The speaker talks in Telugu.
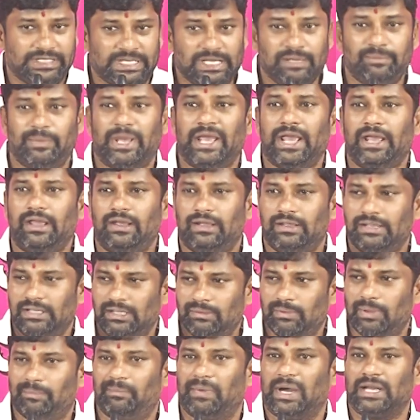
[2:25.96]
ఈమె
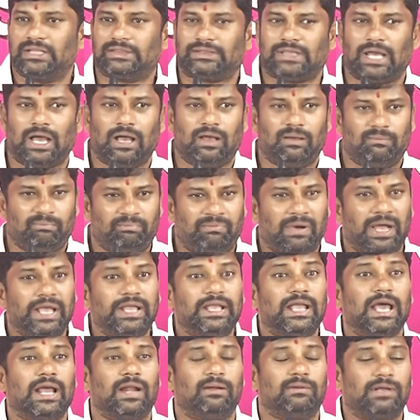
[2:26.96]
ఈమె భర్త
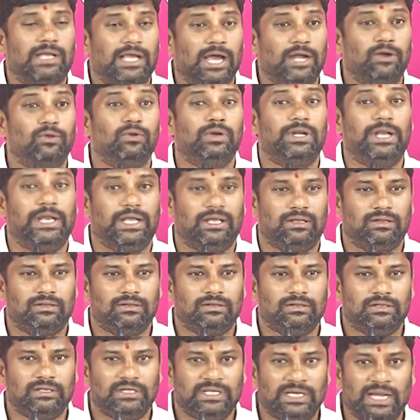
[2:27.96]
బయ్యారం గనుల్ని
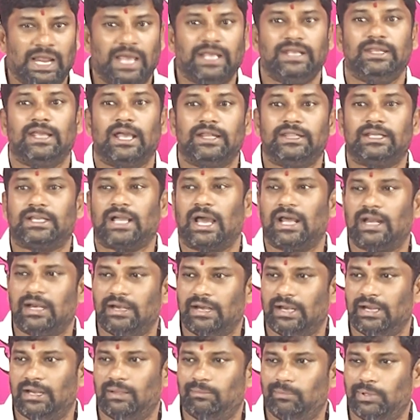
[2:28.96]
వీళ్ళ అయ్యి అధికారం
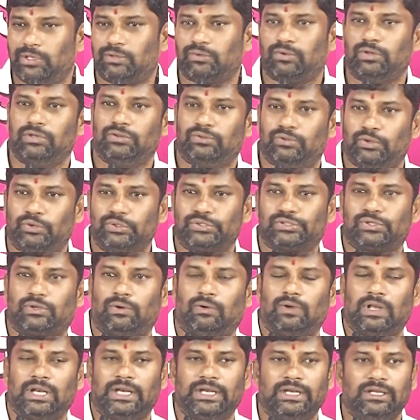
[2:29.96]
అడ్డం పెట్టుకుని
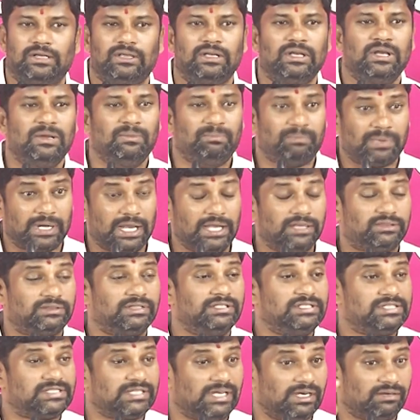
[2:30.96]
దోచుకోవాలని
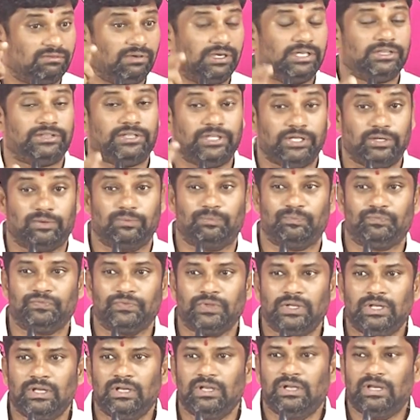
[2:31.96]
ప్రయత్నించినటువంటి తీరు
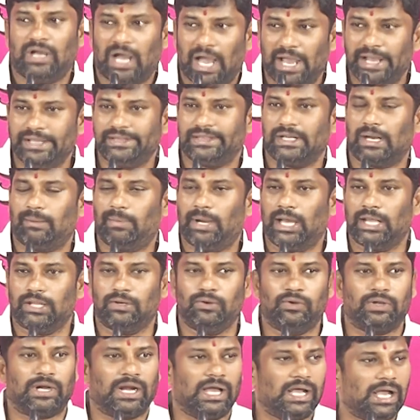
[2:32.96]

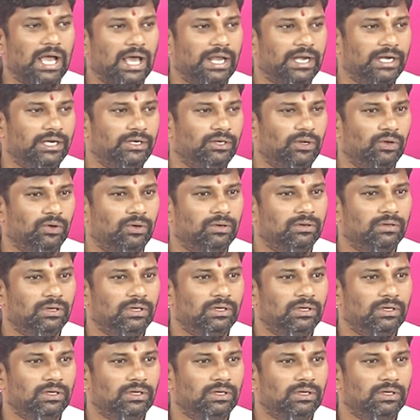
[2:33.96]
హైదరాబాద్లో రంగారెడ్డిలో